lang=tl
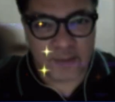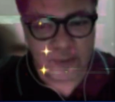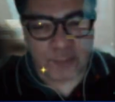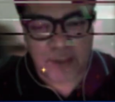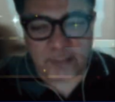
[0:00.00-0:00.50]

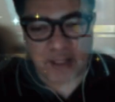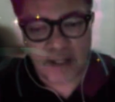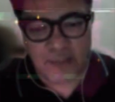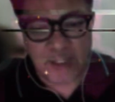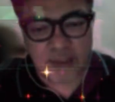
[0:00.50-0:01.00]
or pag
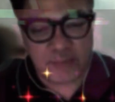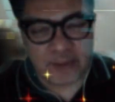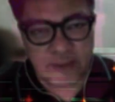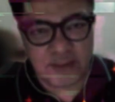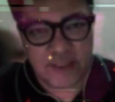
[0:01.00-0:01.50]
ma, medyo
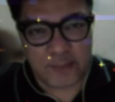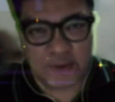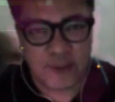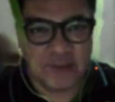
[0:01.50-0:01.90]
ma-detect mo na